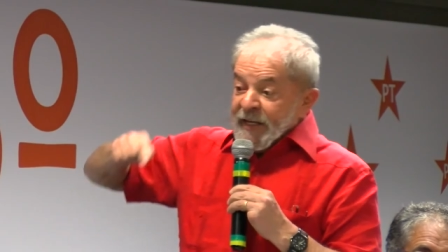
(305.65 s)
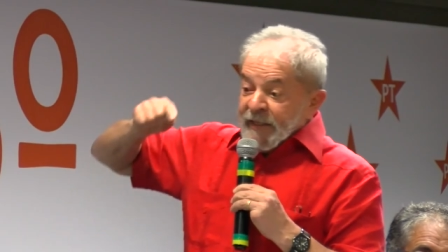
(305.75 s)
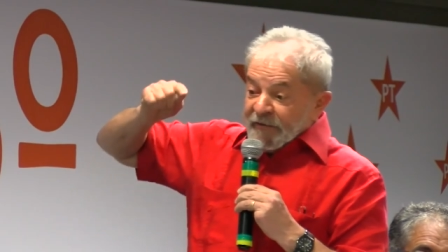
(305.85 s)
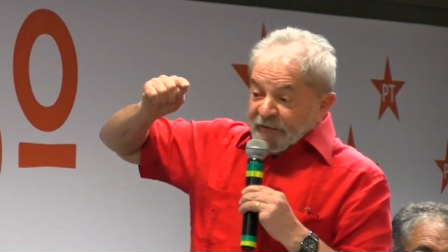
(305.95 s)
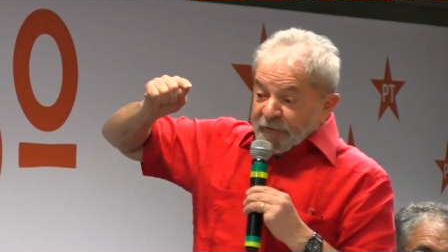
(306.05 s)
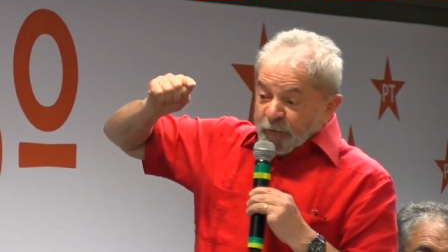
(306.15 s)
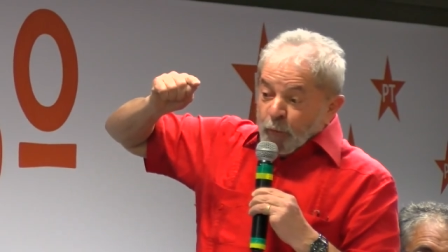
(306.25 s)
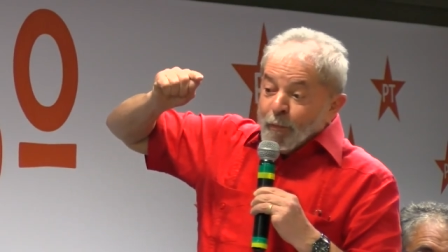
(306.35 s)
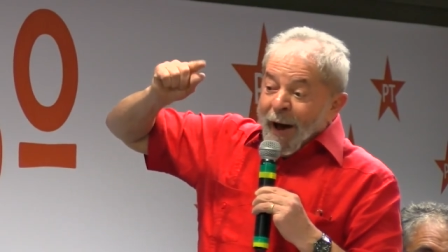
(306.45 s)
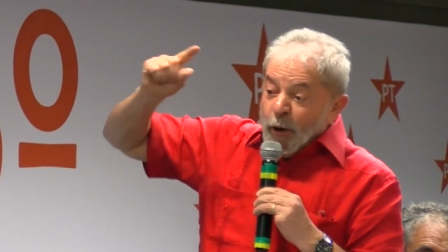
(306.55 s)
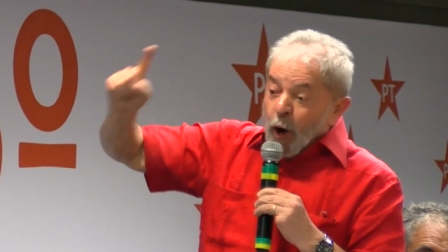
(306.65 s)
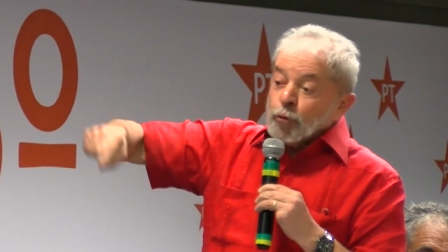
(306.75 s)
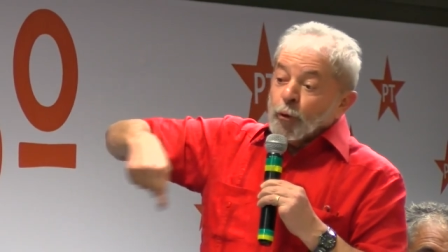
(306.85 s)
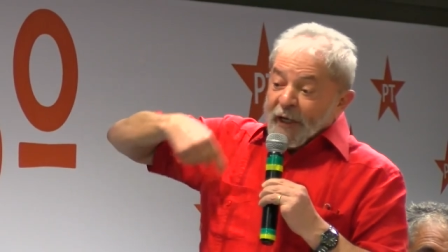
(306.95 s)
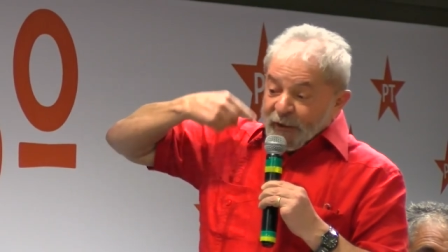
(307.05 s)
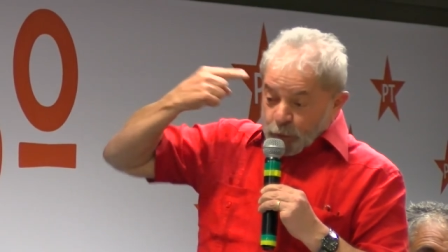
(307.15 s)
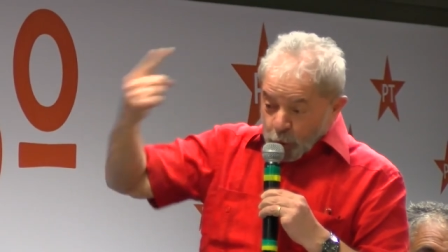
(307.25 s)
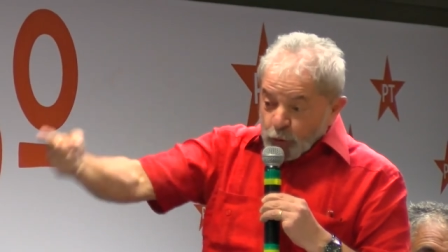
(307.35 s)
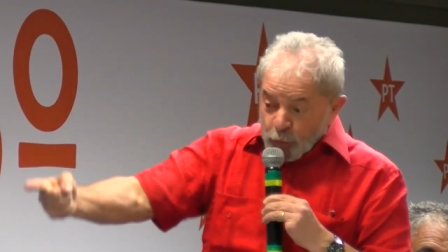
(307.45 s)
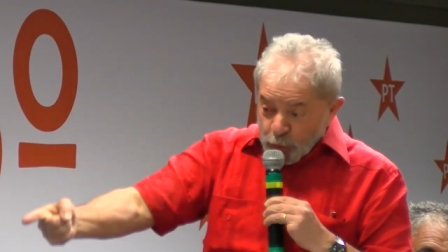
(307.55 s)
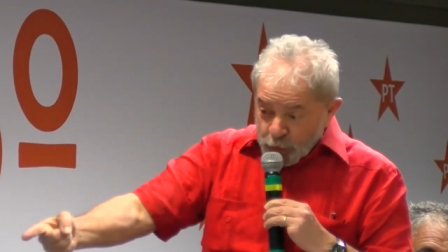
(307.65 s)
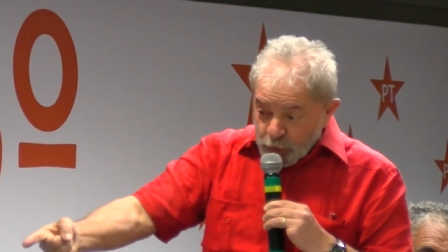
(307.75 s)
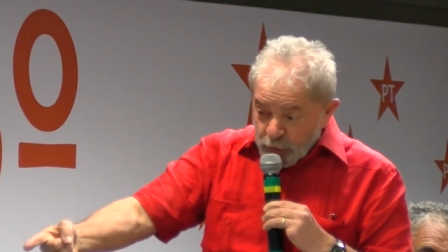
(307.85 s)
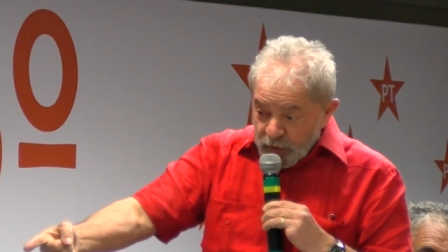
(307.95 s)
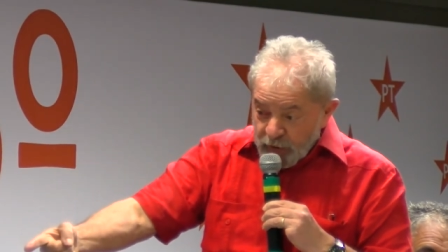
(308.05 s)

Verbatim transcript: ainda assim somos maior do que todo mundo.